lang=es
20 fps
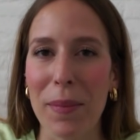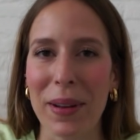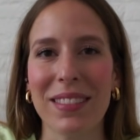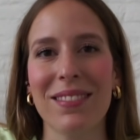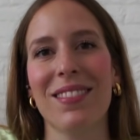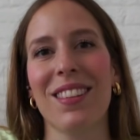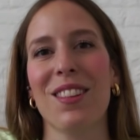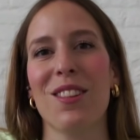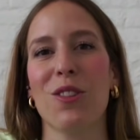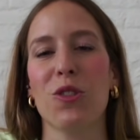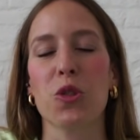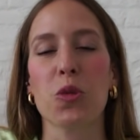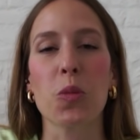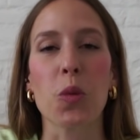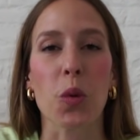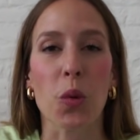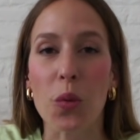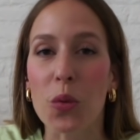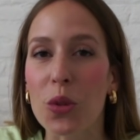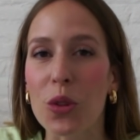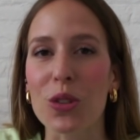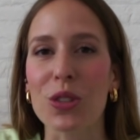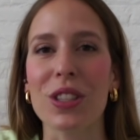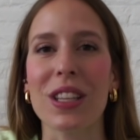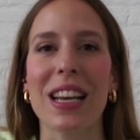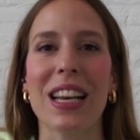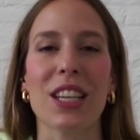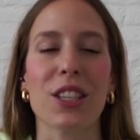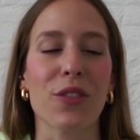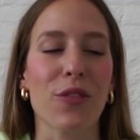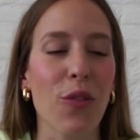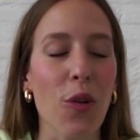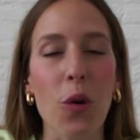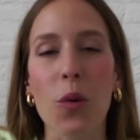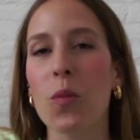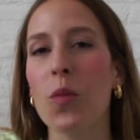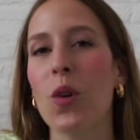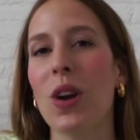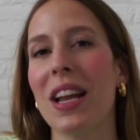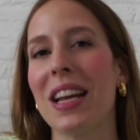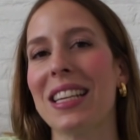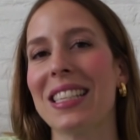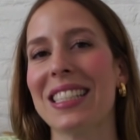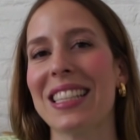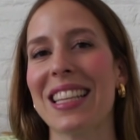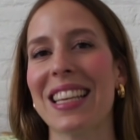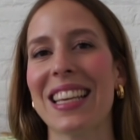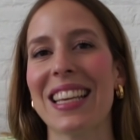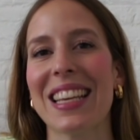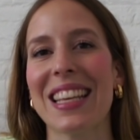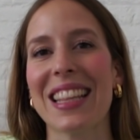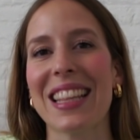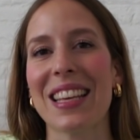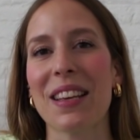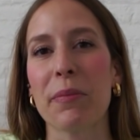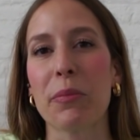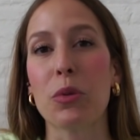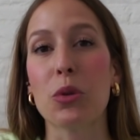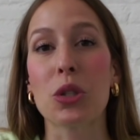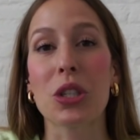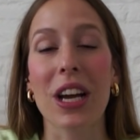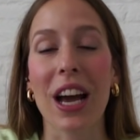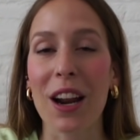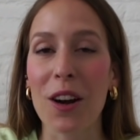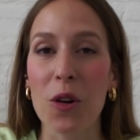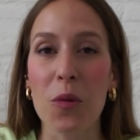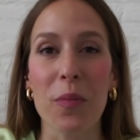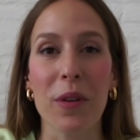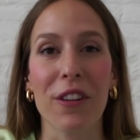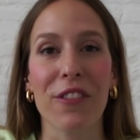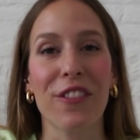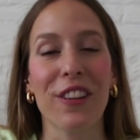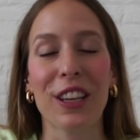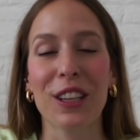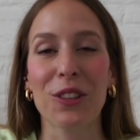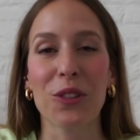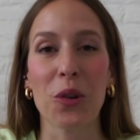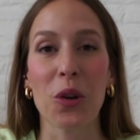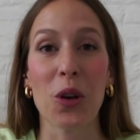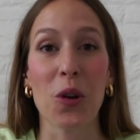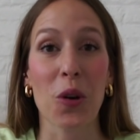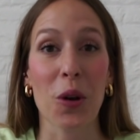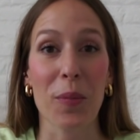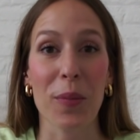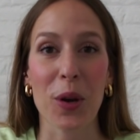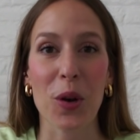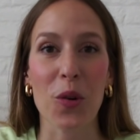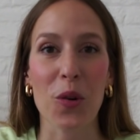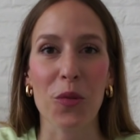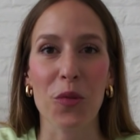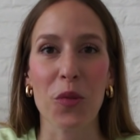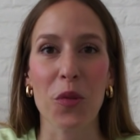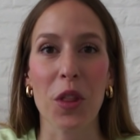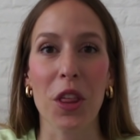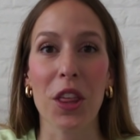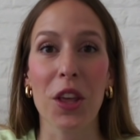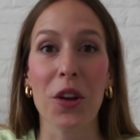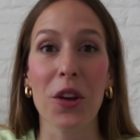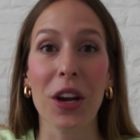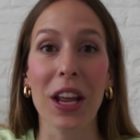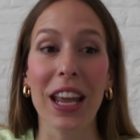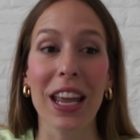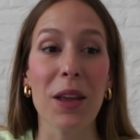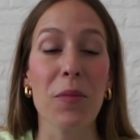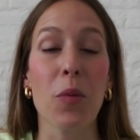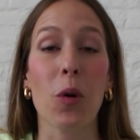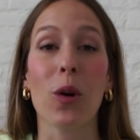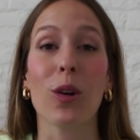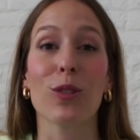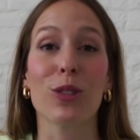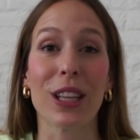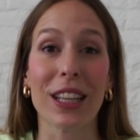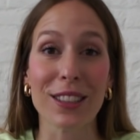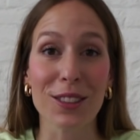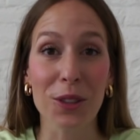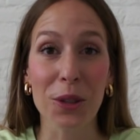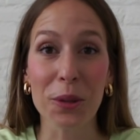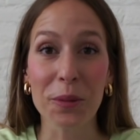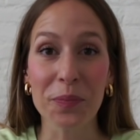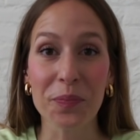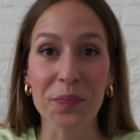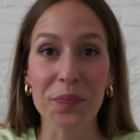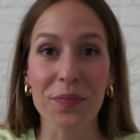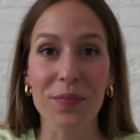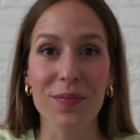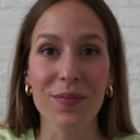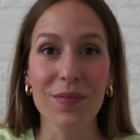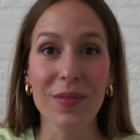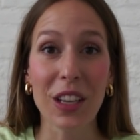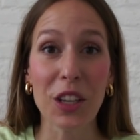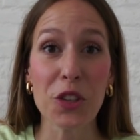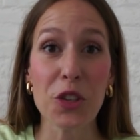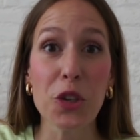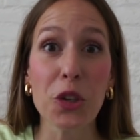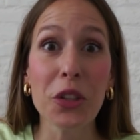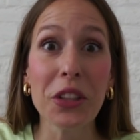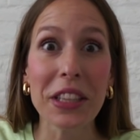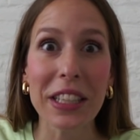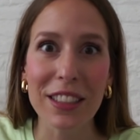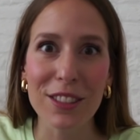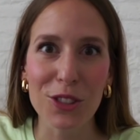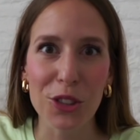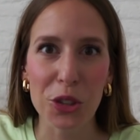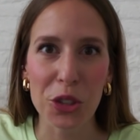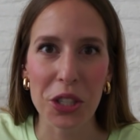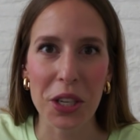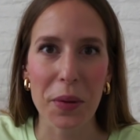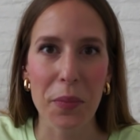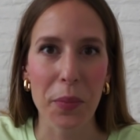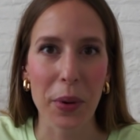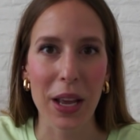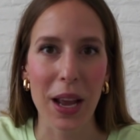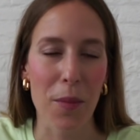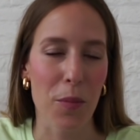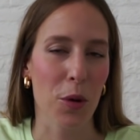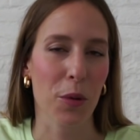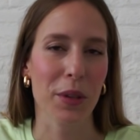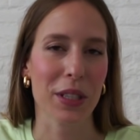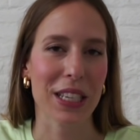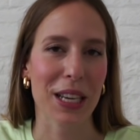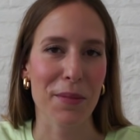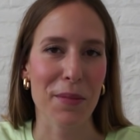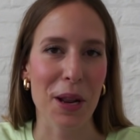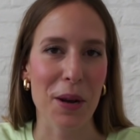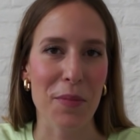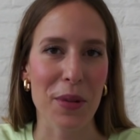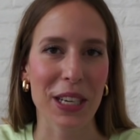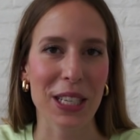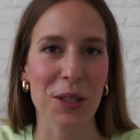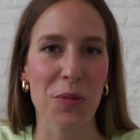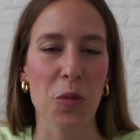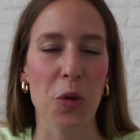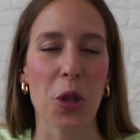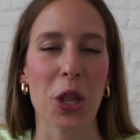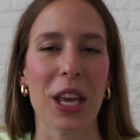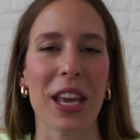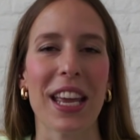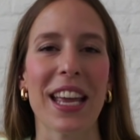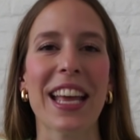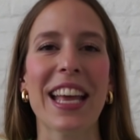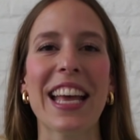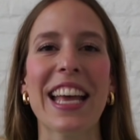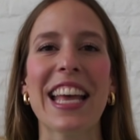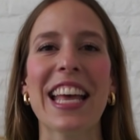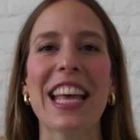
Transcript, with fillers: amante de los productos, de las fórmulas, de, buscar lo perfecto y lo que mejor funcione y por lo tanto yo intento siempre aprovecharme al máximo de,